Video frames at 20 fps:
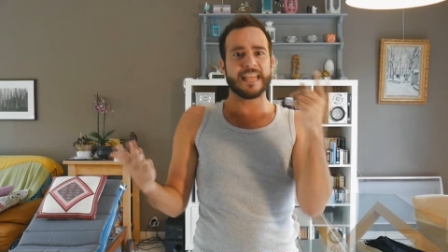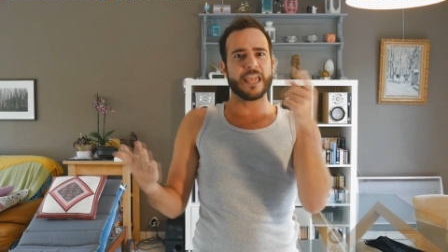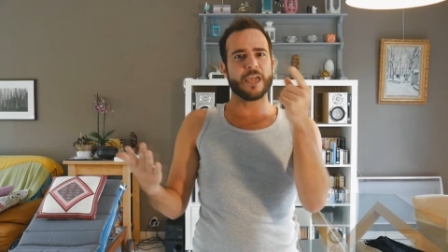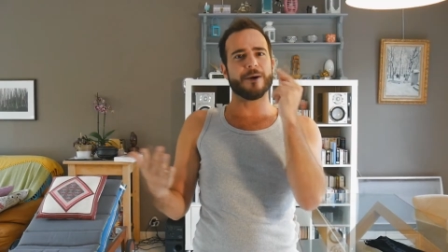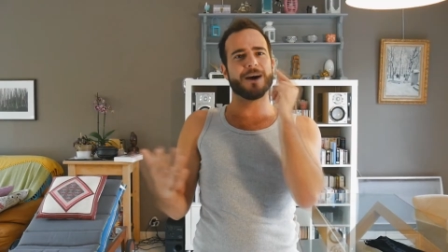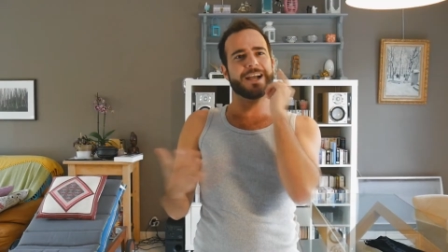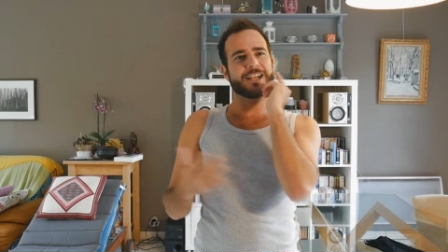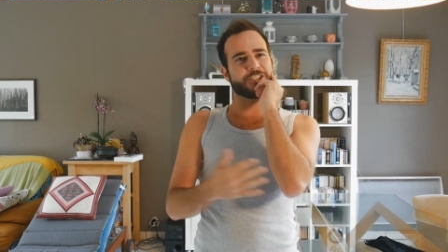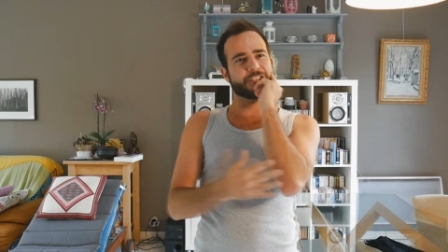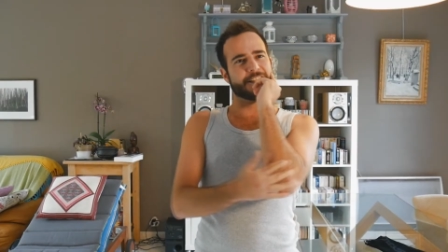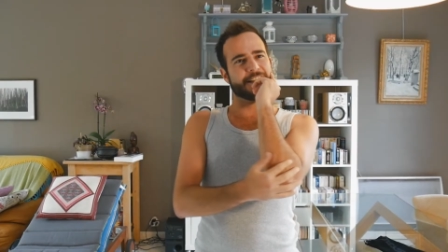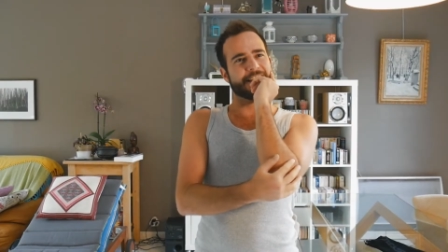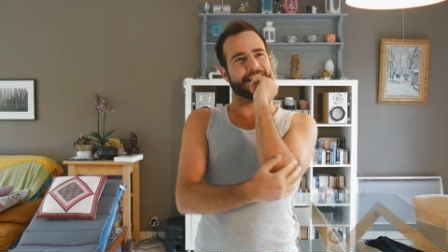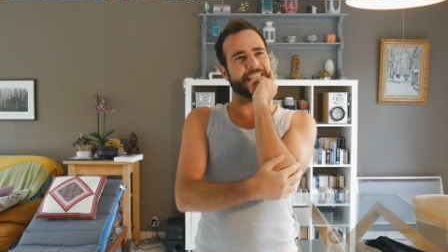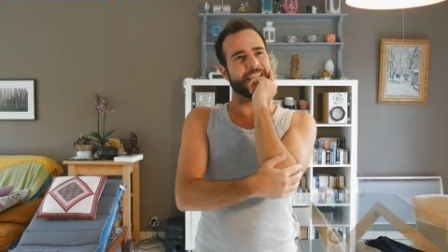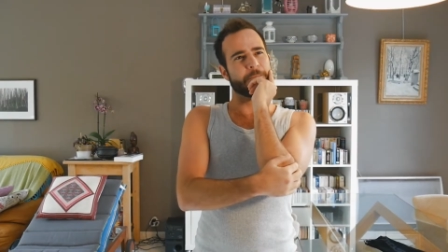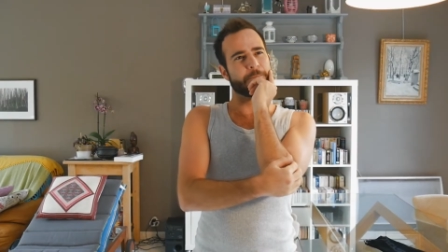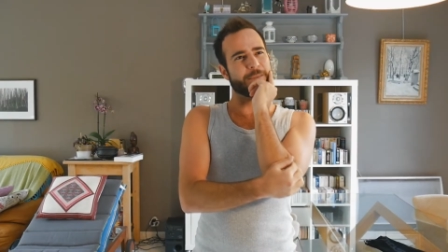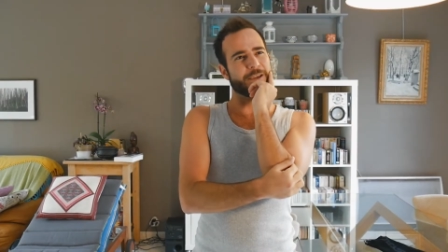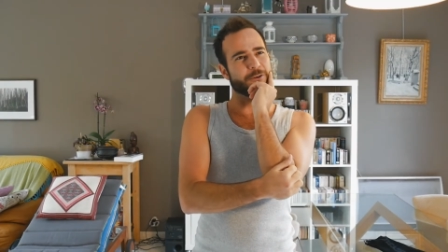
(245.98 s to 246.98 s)
Eu acho que
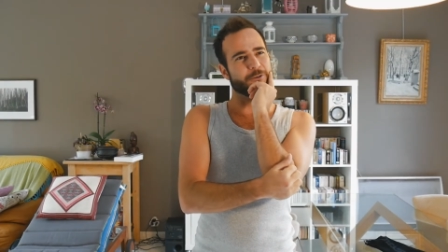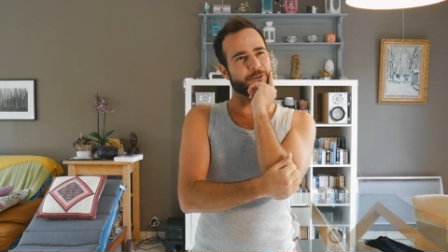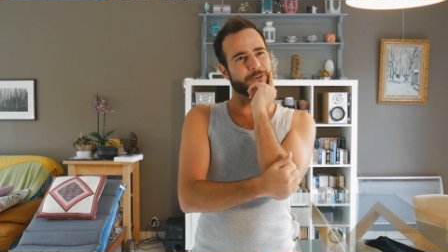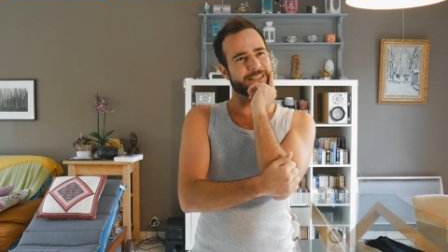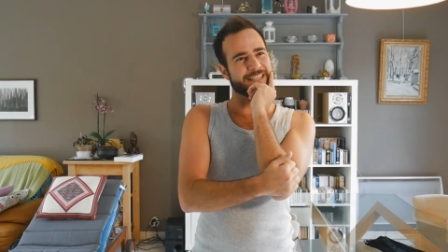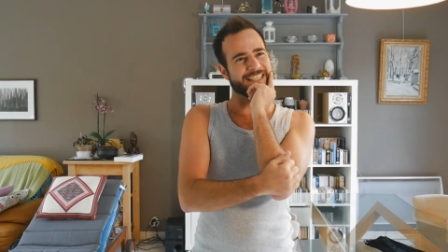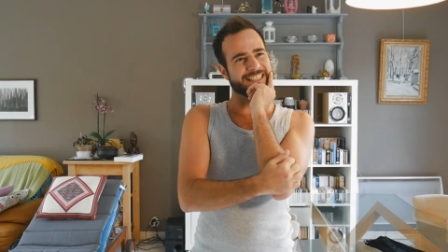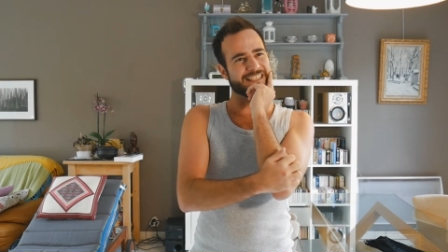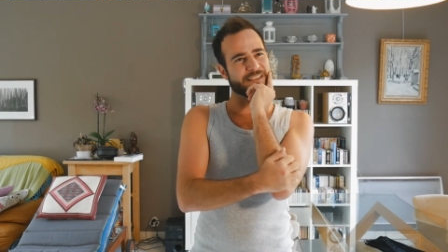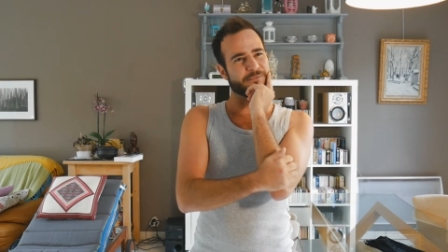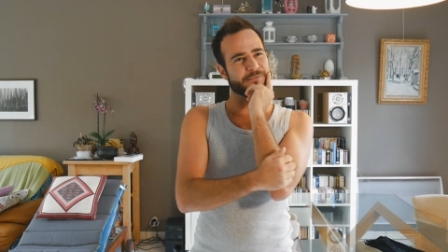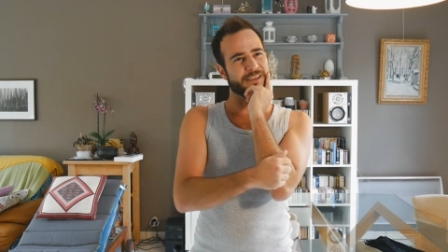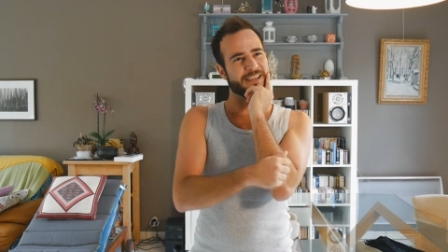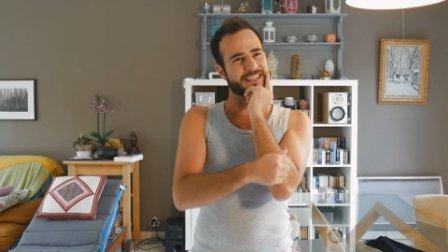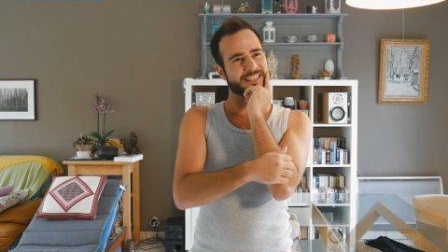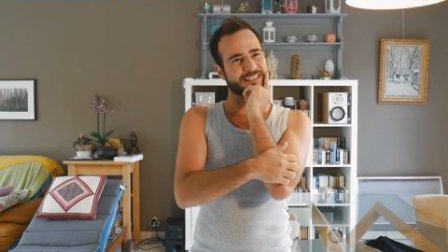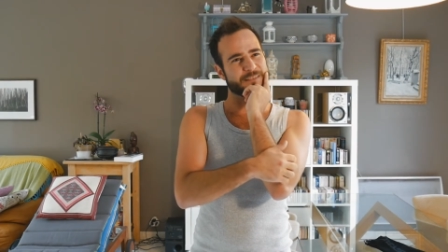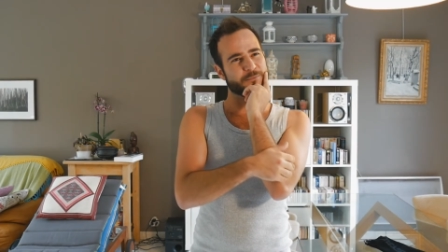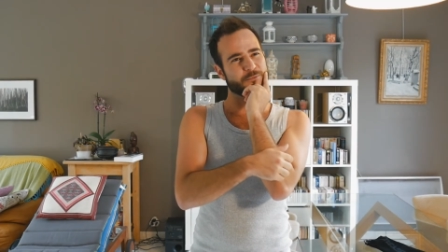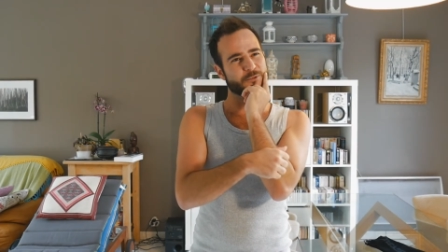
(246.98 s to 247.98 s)
quem pegou dessa
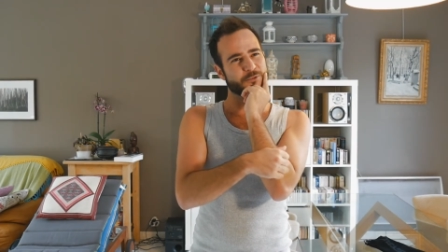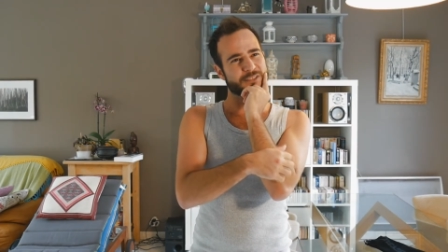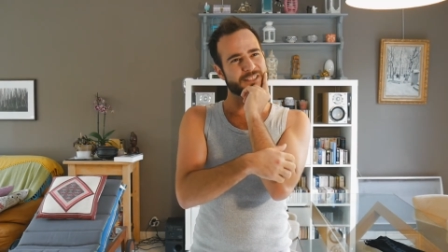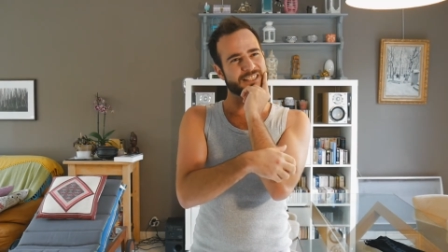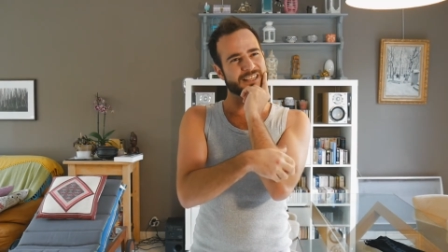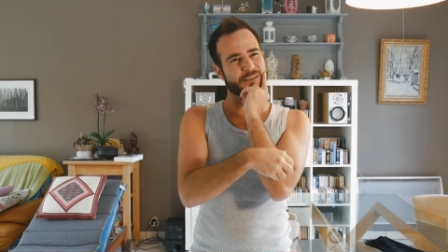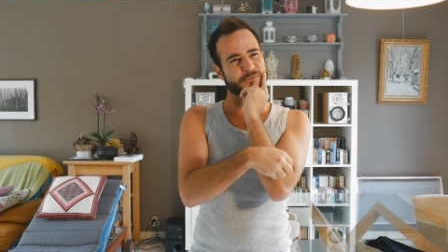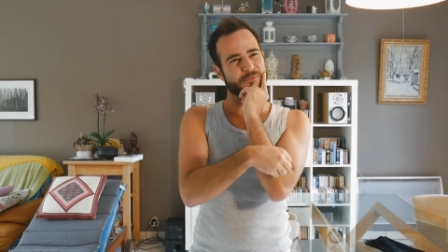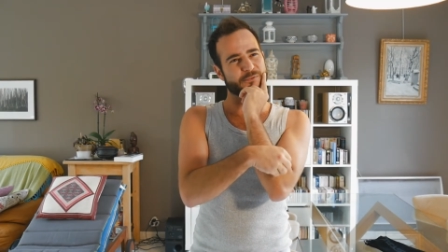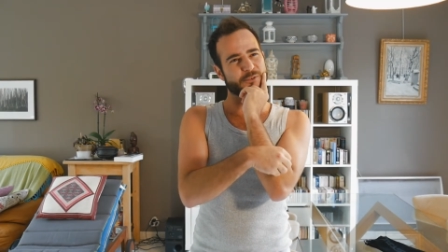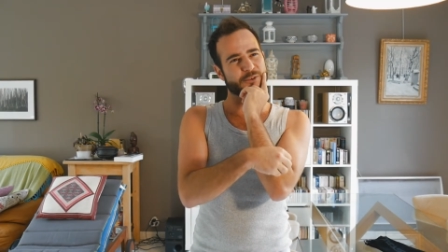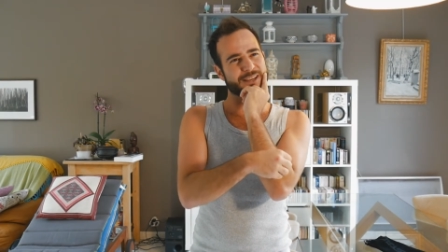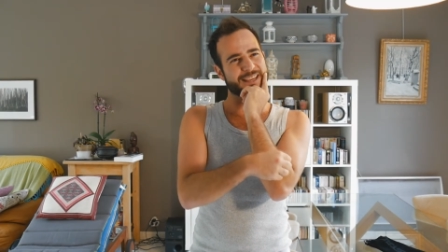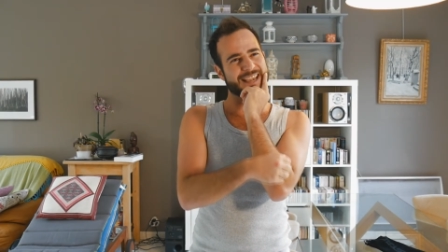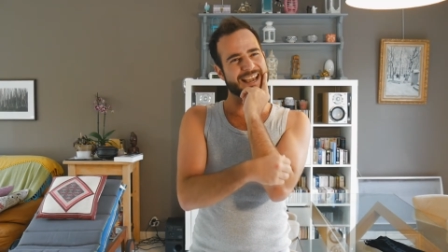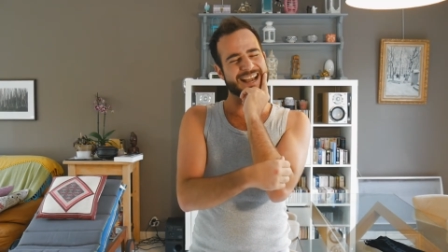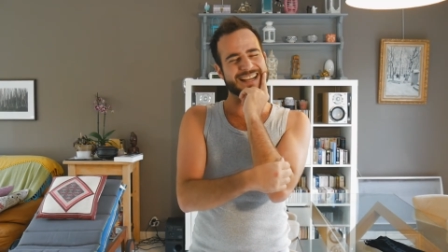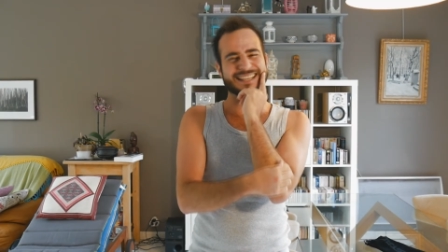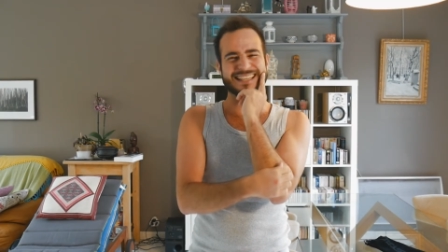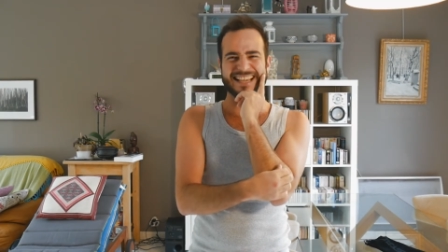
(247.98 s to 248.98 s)
vez a música
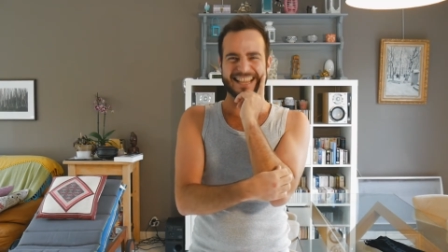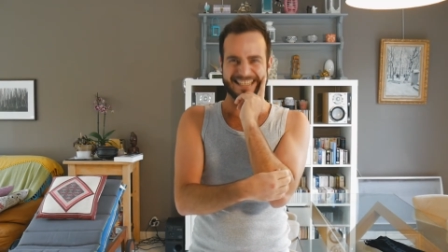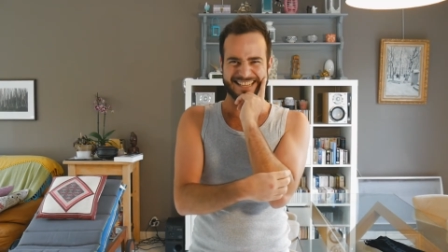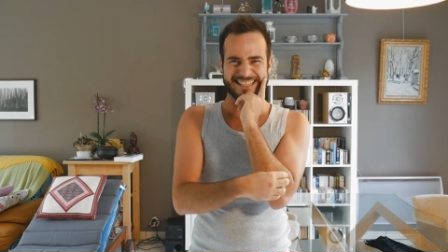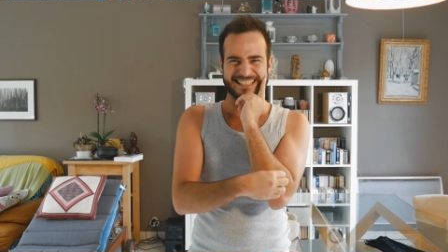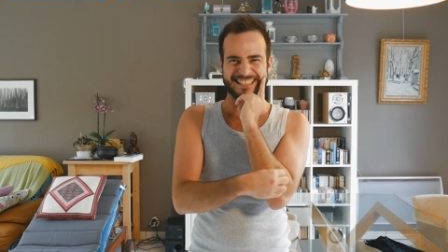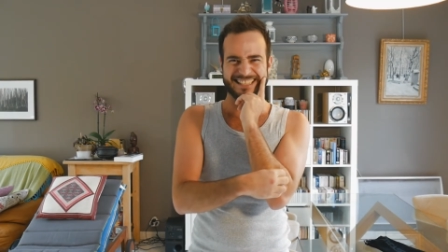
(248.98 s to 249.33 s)
foi a Kelly